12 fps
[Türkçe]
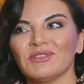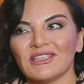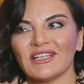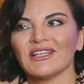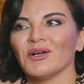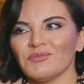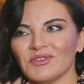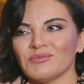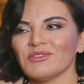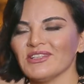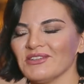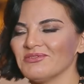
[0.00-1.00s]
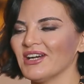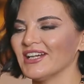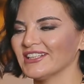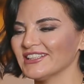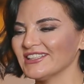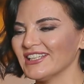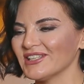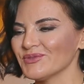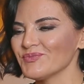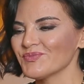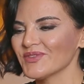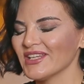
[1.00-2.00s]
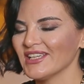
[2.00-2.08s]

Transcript: bir şey yaptığımın da farkındayım.